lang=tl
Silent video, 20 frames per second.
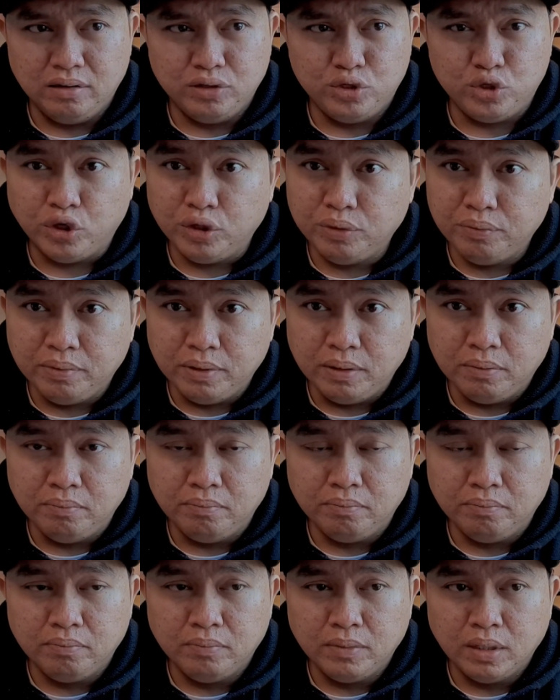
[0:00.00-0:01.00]
short film,
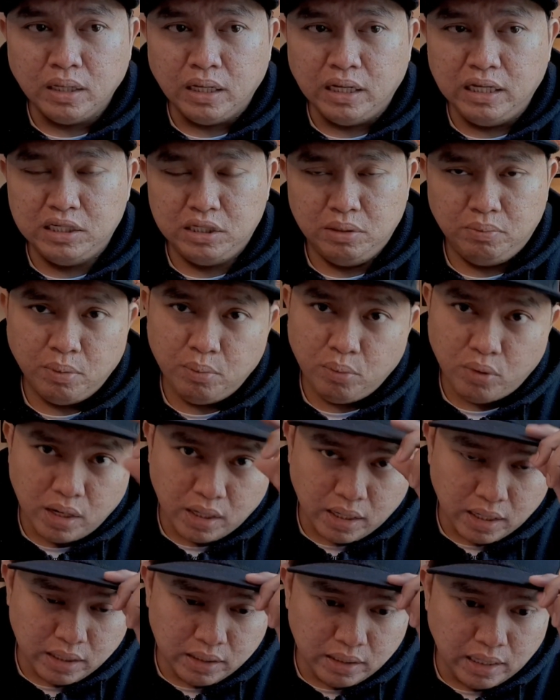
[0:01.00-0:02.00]
isip yung
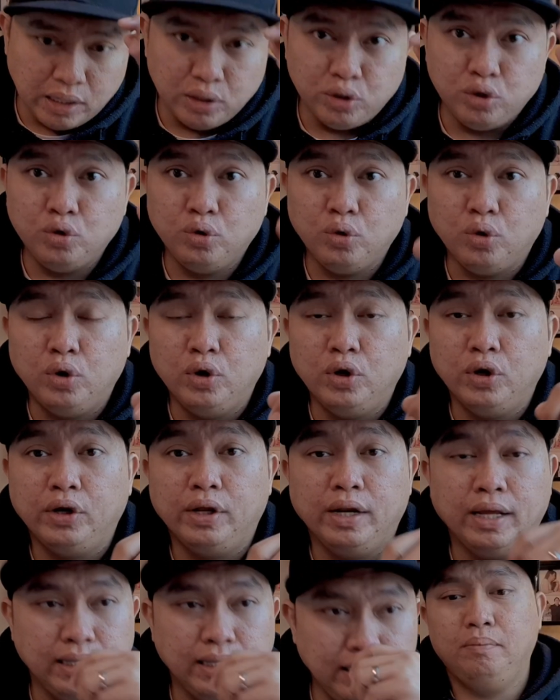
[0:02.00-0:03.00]
pagad ano yung color
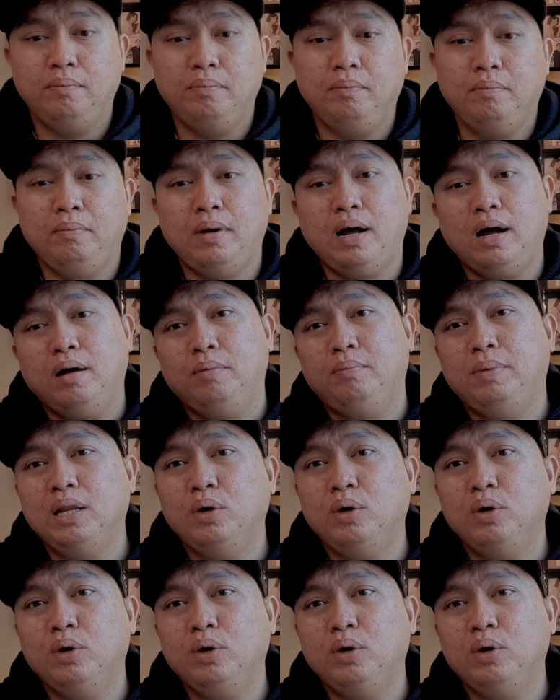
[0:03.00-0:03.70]
grade. Uh,